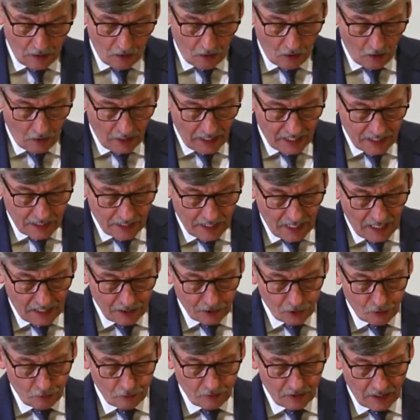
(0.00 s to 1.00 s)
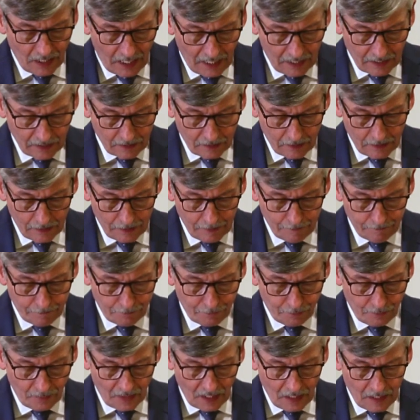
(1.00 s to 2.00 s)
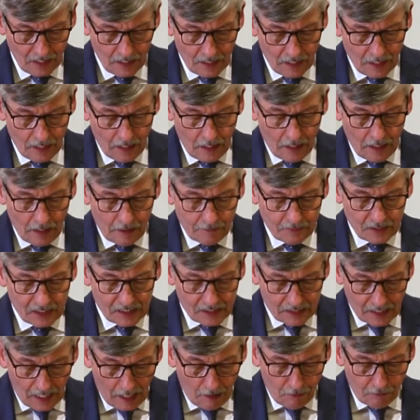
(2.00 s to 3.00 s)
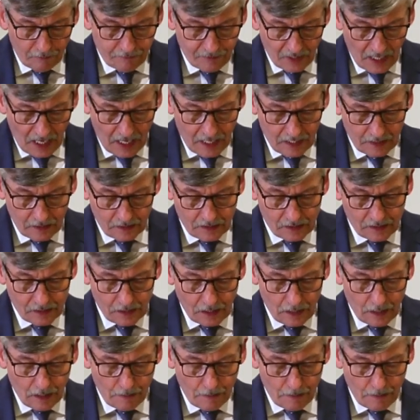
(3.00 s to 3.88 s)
o Eliaszu tak. Wstał więc